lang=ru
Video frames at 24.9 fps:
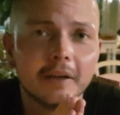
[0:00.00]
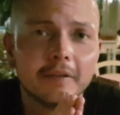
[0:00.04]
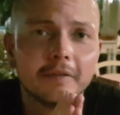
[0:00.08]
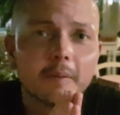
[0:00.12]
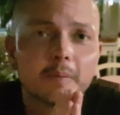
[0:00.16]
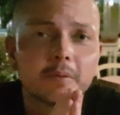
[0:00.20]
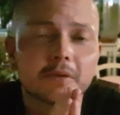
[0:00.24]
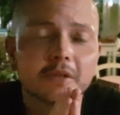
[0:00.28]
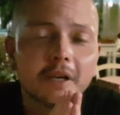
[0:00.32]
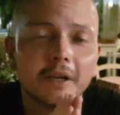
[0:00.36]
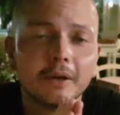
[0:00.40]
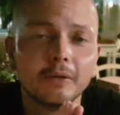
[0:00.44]
в
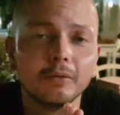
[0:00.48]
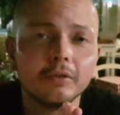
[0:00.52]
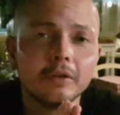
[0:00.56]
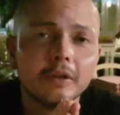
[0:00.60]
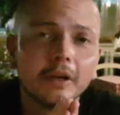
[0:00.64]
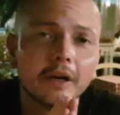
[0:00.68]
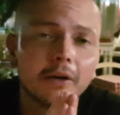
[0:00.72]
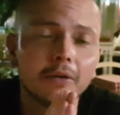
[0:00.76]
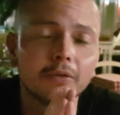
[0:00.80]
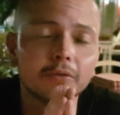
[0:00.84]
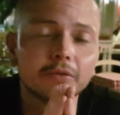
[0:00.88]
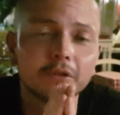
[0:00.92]
абсолютно
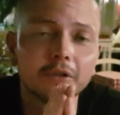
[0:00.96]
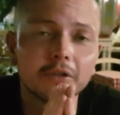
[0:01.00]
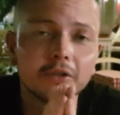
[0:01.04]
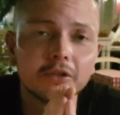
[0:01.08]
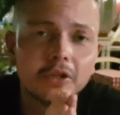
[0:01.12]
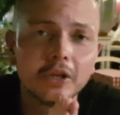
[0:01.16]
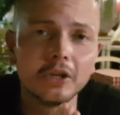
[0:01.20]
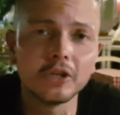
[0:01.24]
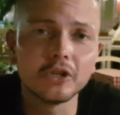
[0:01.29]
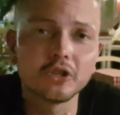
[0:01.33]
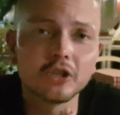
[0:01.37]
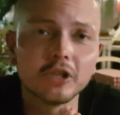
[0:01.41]

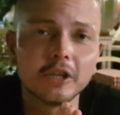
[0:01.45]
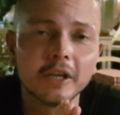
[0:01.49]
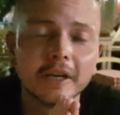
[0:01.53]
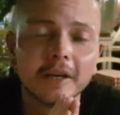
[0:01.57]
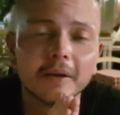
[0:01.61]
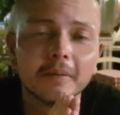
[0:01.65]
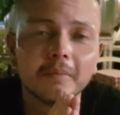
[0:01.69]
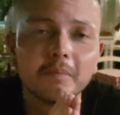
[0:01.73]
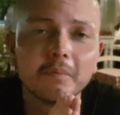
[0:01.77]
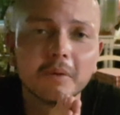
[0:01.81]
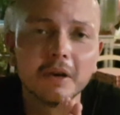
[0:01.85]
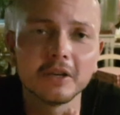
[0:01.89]

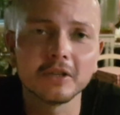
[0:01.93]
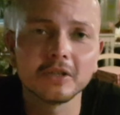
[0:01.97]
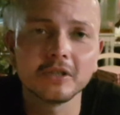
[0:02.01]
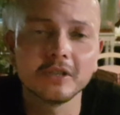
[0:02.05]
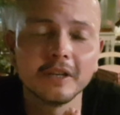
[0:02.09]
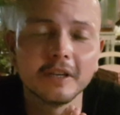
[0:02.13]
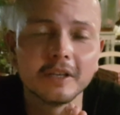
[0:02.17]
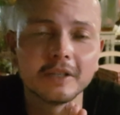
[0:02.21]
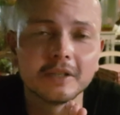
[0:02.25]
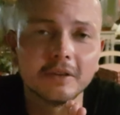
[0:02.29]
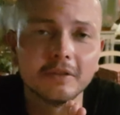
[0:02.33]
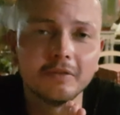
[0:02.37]
аутентичное
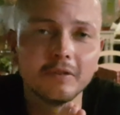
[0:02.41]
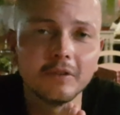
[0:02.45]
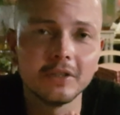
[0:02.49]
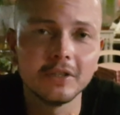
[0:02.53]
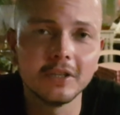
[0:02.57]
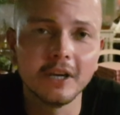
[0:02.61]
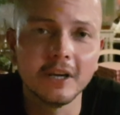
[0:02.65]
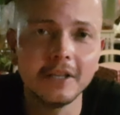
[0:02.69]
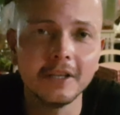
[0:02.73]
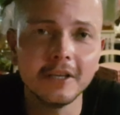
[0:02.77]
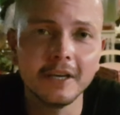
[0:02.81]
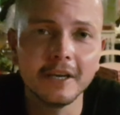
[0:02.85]
местное
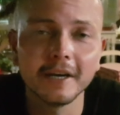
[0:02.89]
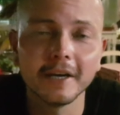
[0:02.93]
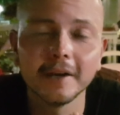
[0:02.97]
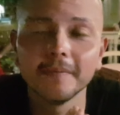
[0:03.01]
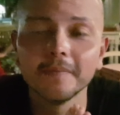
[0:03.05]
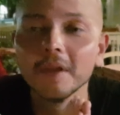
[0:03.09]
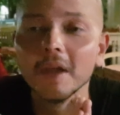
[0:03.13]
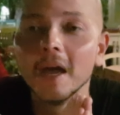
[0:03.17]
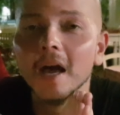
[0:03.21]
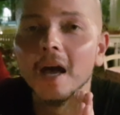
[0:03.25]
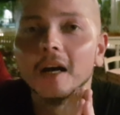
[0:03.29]
заведение,